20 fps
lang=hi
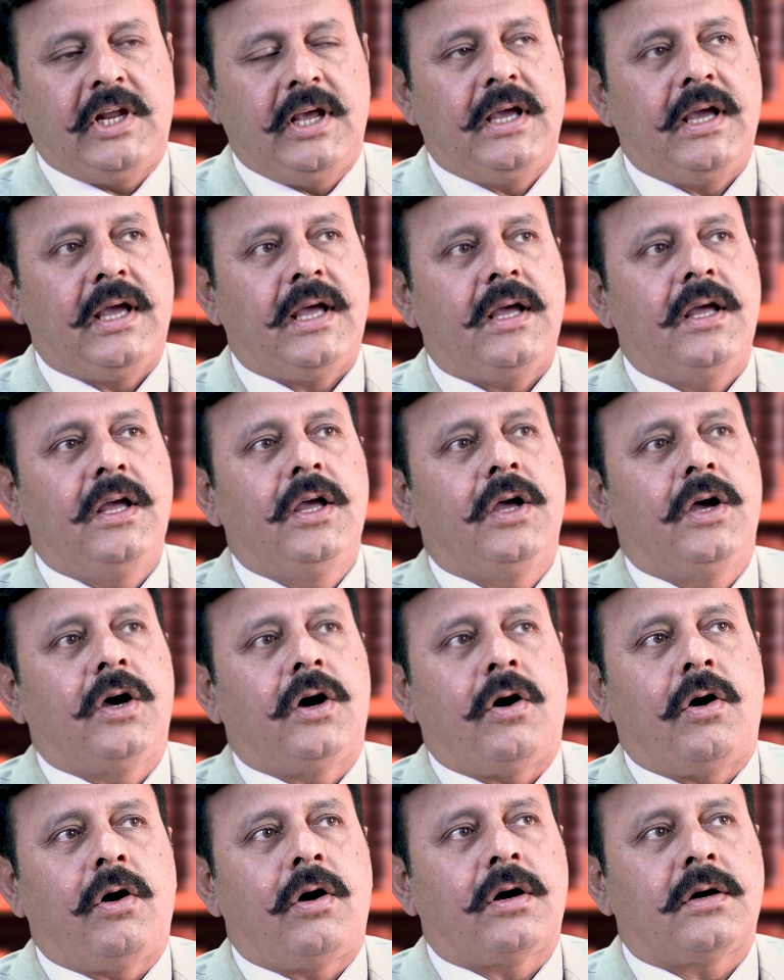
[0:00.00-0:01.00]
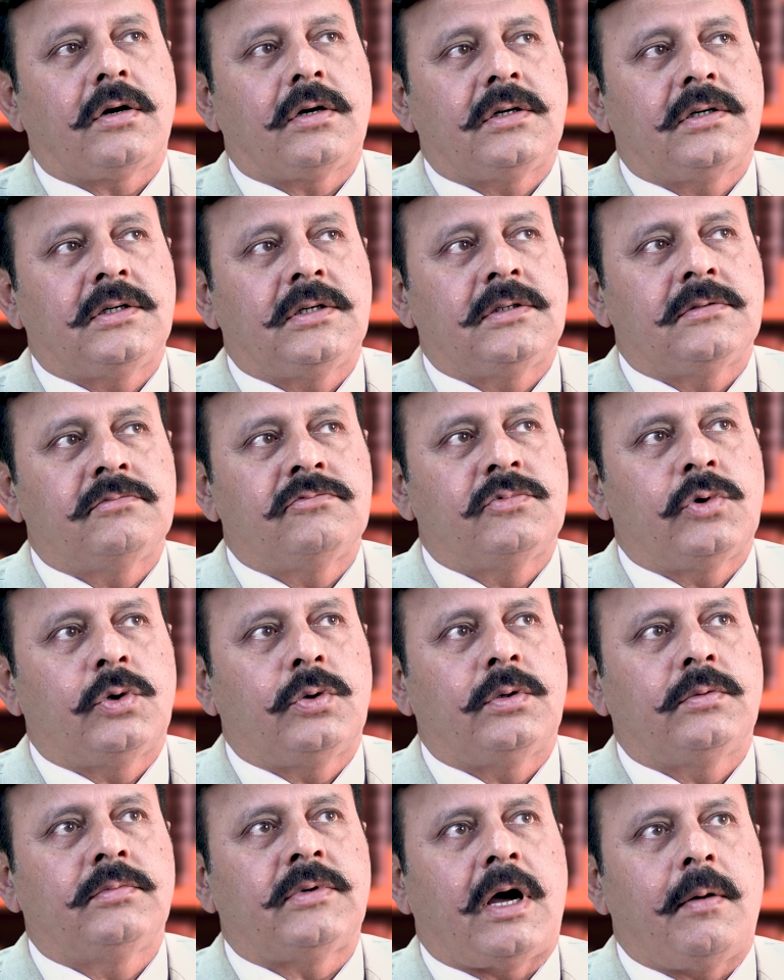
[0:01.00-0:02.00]
ठीक है और वो
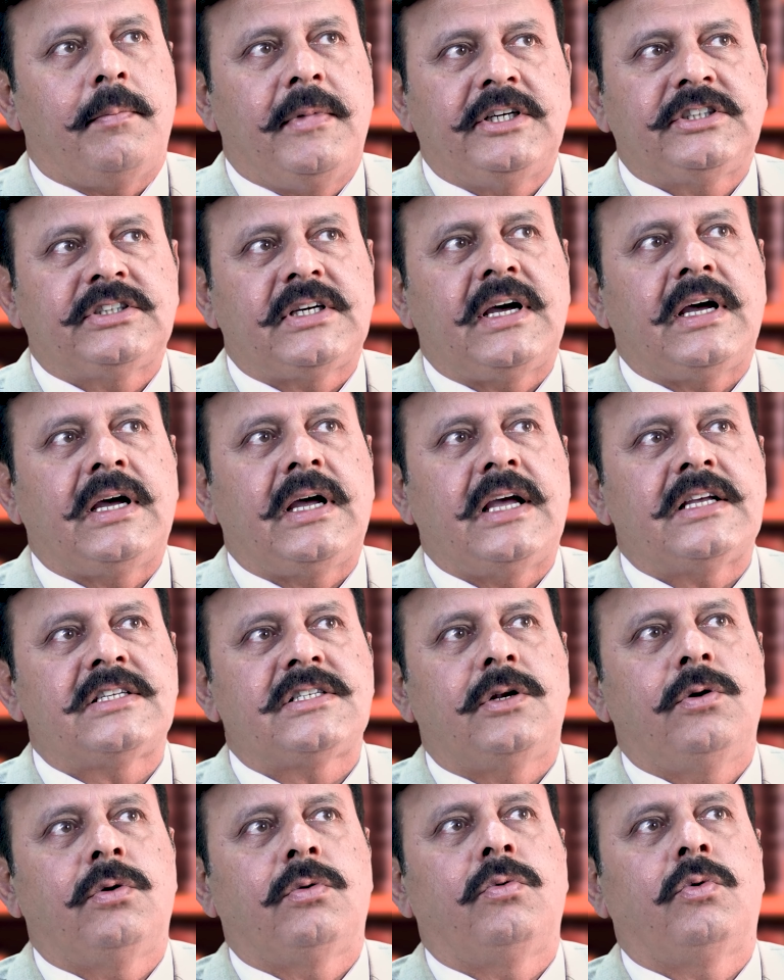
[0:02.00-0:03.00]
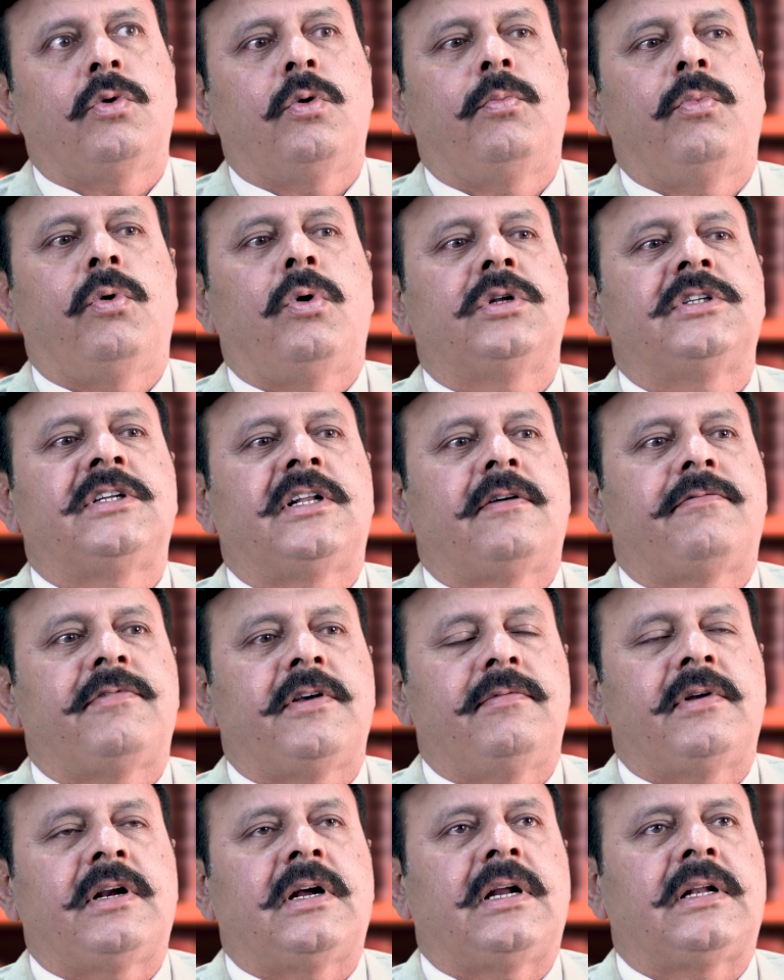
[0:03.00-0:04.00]
हमेशा ऐसे लोगों को बहुत ज़्यादा
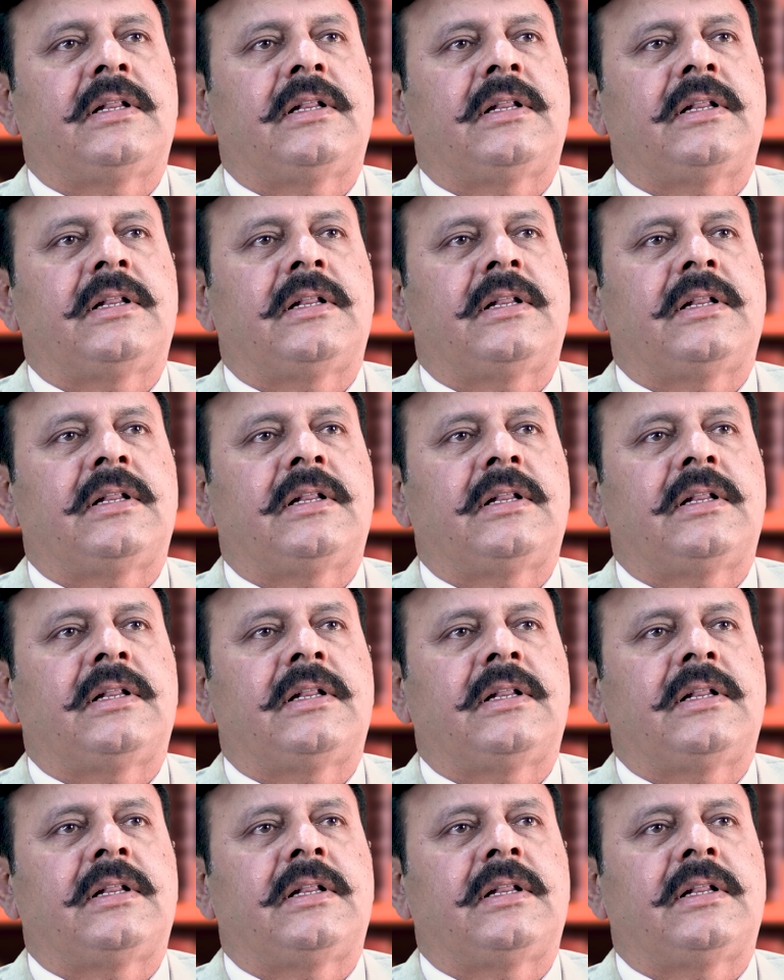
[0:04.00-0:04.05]
फेवर